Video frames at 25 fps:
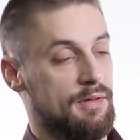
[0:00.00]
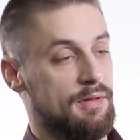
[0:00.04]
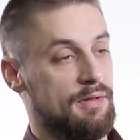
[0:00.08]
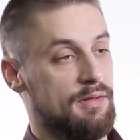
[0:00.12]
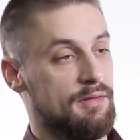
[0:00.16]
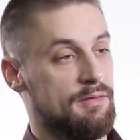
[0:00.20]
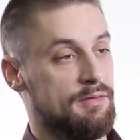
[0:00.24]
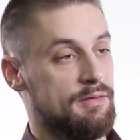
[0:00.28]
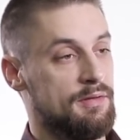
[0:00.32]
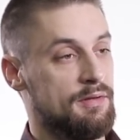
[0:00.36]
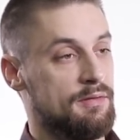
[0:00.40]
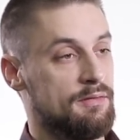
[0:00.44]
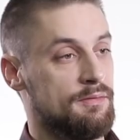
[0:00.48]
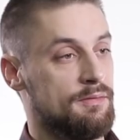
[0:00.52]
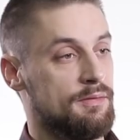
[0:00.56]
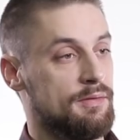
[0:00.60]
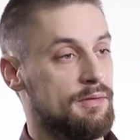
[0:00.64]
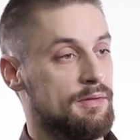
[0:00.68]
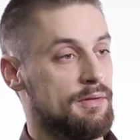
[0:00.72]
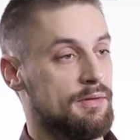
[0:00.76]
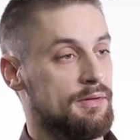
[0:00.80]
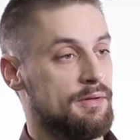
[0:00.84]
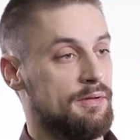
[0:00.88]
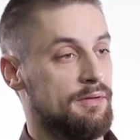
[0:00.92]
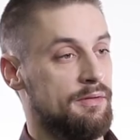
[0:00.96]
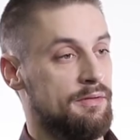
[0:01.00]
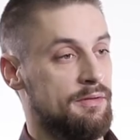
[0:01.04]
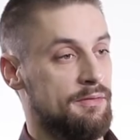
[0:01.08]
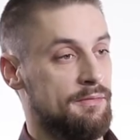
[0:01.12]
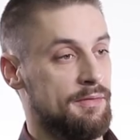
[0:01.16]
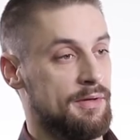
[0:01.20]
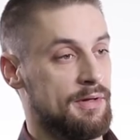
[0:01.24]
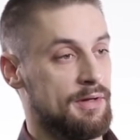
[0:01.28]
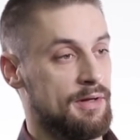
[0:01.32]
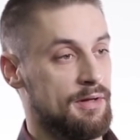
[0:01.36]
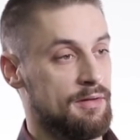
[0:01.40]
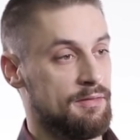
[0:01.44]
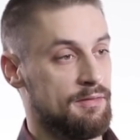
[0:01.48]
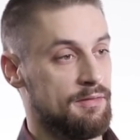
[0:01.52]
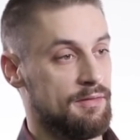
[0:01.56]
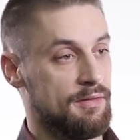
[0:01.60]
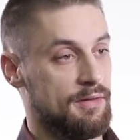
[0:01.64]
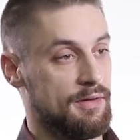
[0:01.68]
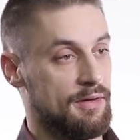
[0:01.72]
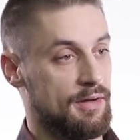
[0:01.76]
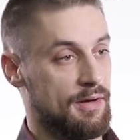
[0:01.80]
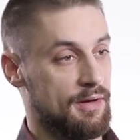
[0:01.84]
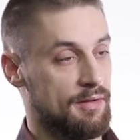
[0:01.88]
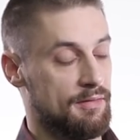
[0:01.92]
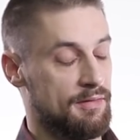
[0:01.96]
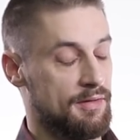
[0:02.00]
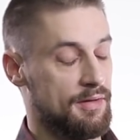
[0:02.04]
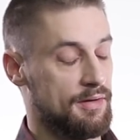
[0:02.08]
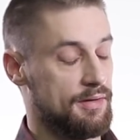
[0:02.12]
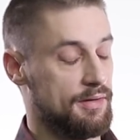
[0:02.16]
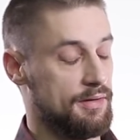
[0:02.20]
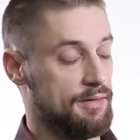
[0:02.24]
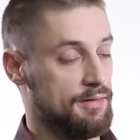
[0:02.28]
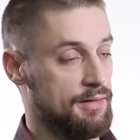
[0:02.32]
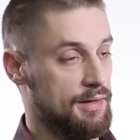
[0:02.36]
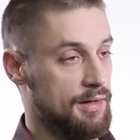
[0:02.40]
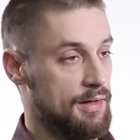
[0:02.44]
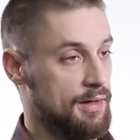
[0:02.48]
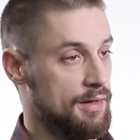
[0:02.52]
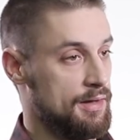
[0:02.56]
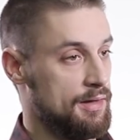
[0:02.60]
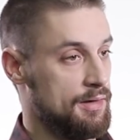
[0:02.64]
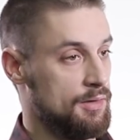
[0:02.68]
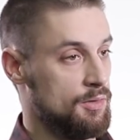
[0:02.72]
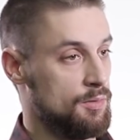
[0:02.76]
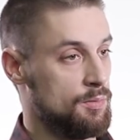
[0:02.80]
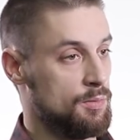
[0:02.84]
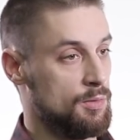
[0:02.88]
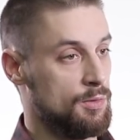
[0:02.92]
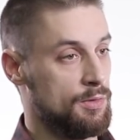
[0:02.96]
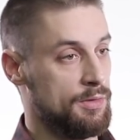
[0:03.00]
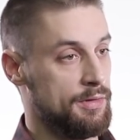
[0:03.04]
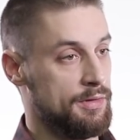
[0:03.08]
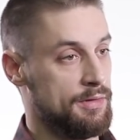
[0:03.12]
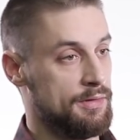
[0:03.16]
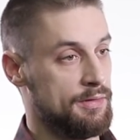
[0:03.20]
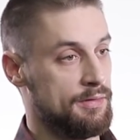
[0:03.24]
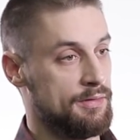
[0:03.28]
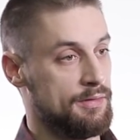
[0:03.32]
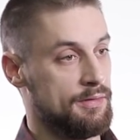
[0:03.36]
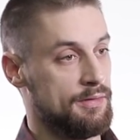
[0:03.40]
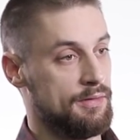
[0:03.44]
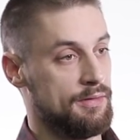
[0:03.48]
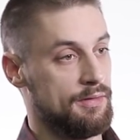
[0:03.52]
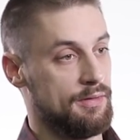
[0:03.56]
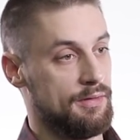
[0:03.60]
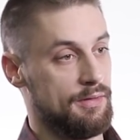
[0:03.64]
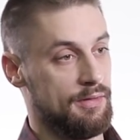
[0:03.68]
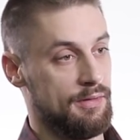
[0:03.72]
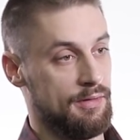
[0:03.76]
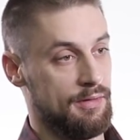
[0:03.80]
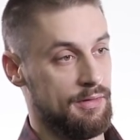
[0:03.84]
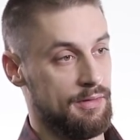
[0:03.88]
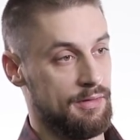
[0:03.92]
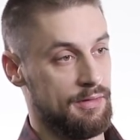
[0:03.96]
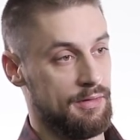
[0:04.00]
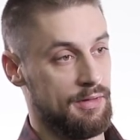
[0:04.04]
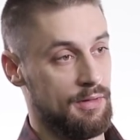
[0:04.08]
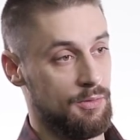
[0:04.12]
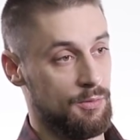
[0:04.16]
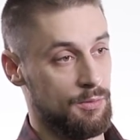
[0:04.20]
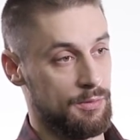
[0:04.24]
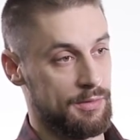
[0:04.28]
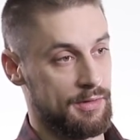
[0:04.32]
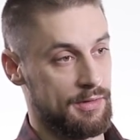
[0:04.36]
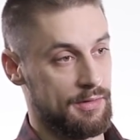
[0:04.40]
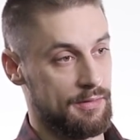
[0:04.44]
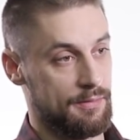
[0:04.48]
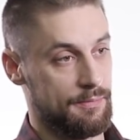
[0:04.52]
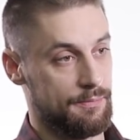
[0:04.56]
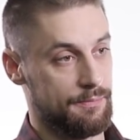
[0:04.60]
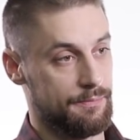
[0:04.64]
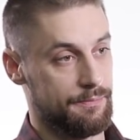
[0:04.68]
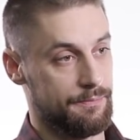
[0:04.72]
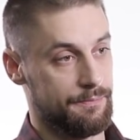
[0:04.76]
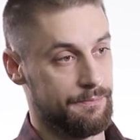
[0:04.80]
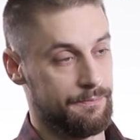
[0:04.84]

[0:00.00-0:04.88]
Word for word: Естественно, классификации характерны для любой э, науки.